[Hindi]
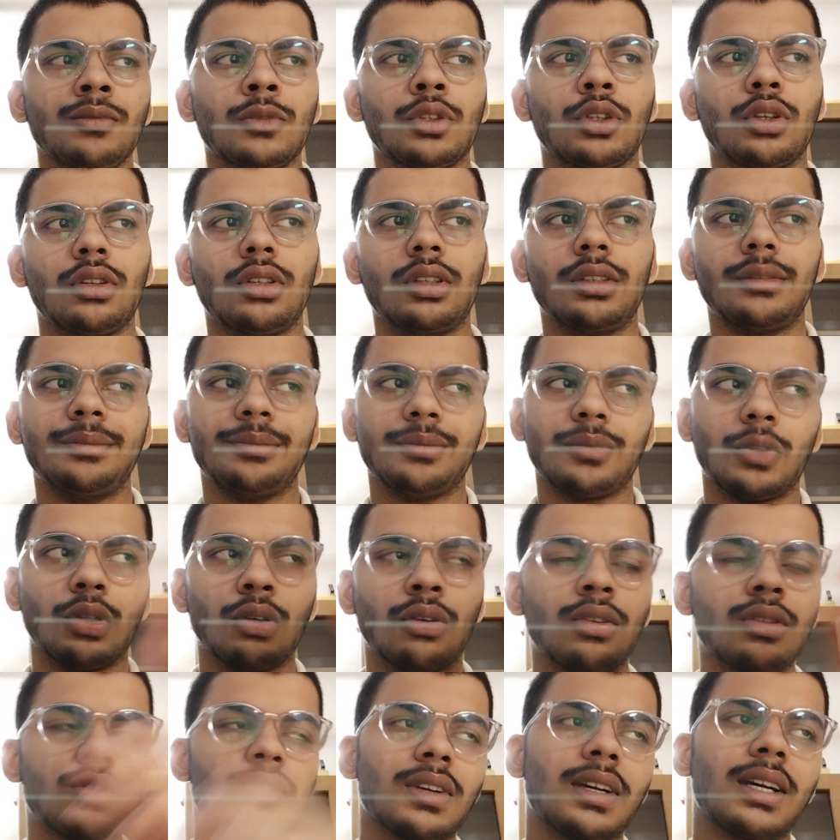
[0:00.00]
तो
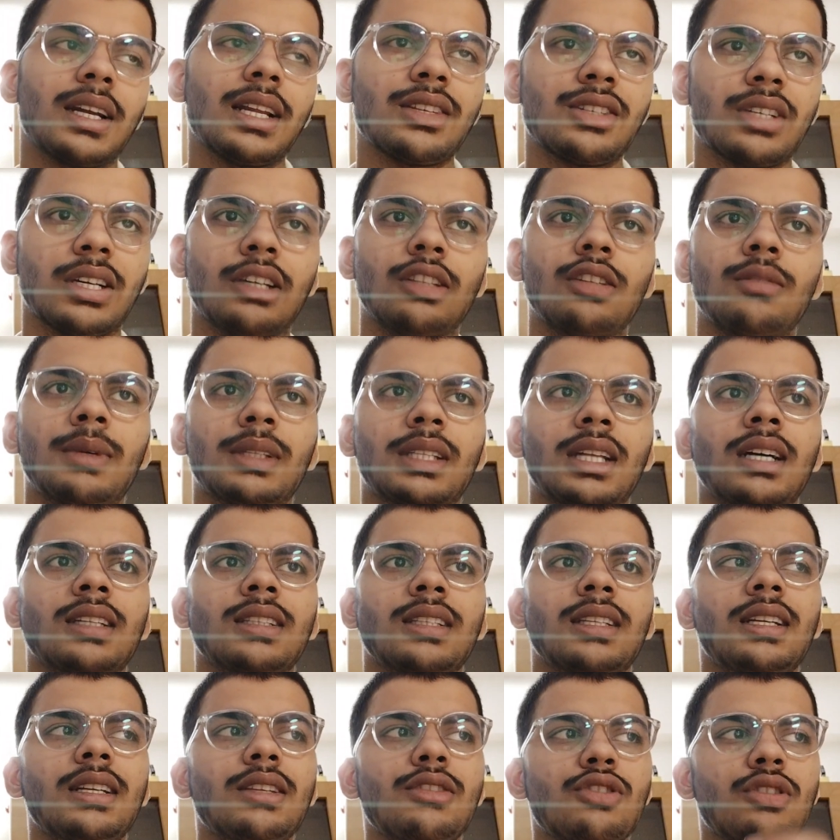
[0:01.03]
नोट्स वगैरह चाहिए तो बता
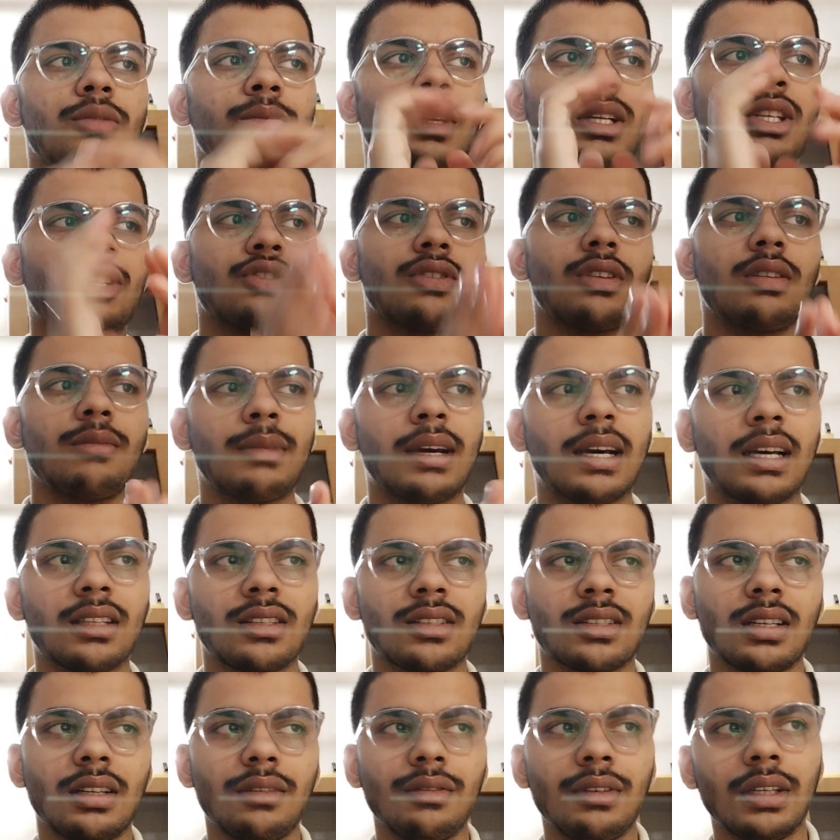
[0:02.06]
देना जिन बच्चों ने
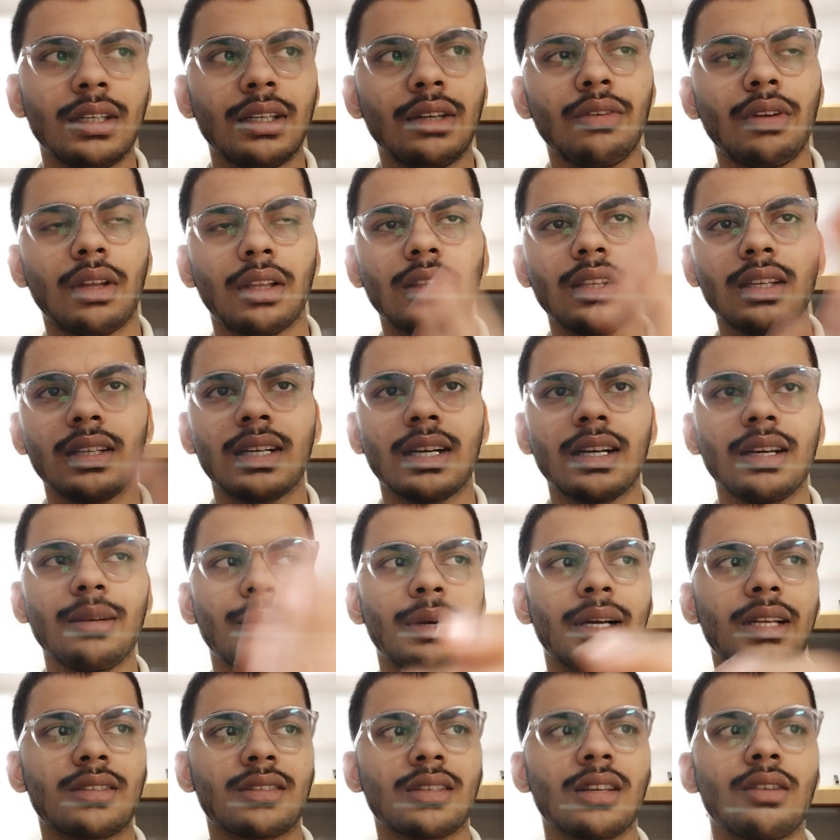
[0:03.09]
मैथ्स का वीडियो नहीं देखा कि
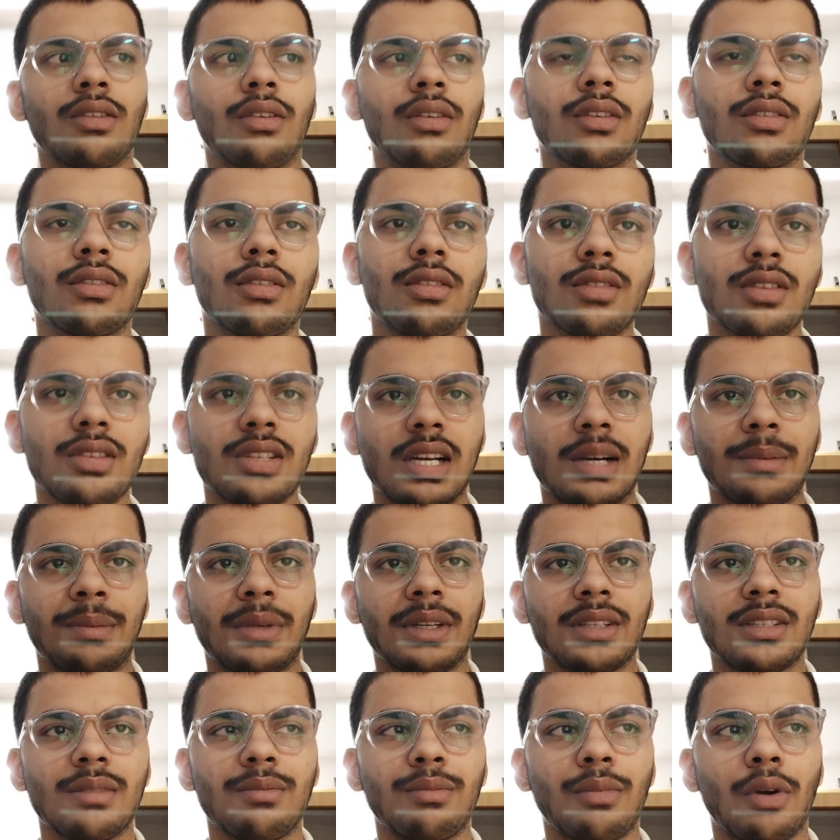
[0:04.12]
मैथ्स के कौन कौन से
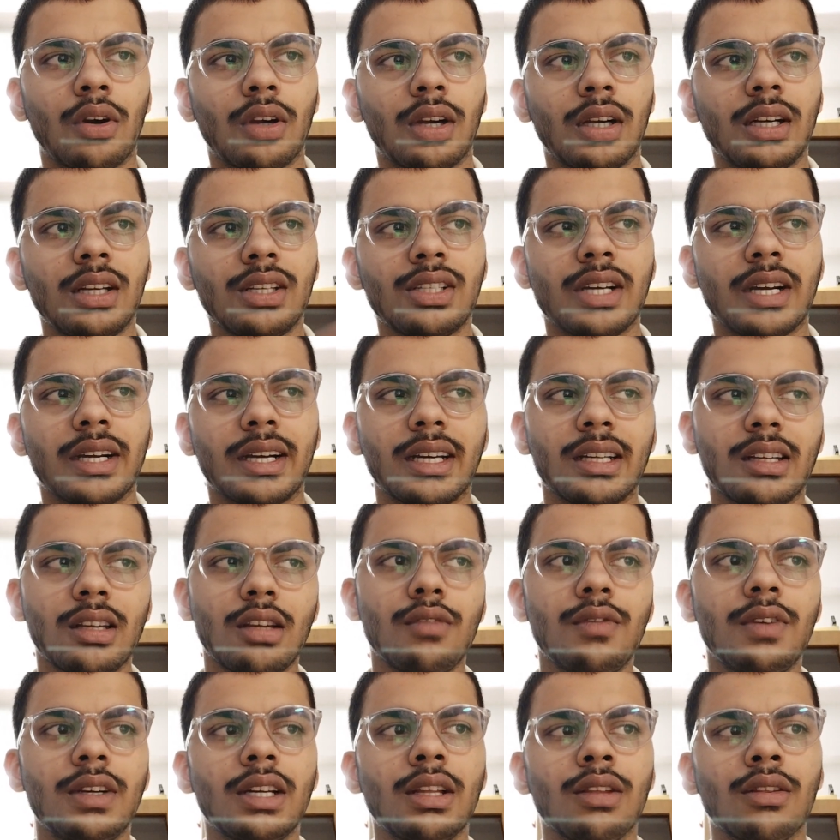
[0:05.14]
चैप्टर्स इंपॉर्टेंट है जाकर के
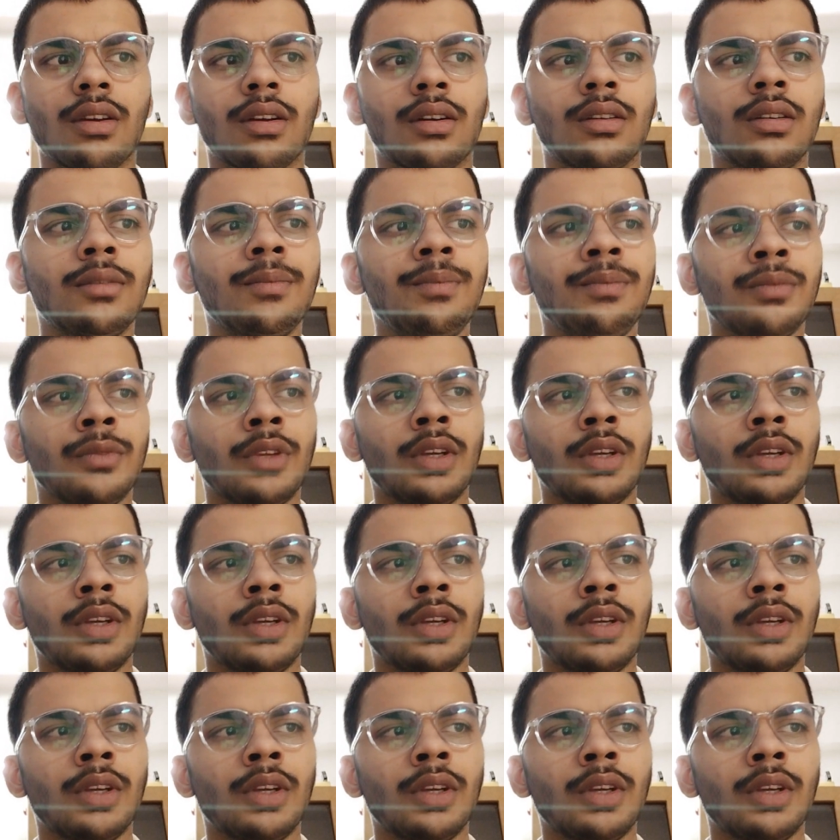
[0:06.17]
वीडियो देखो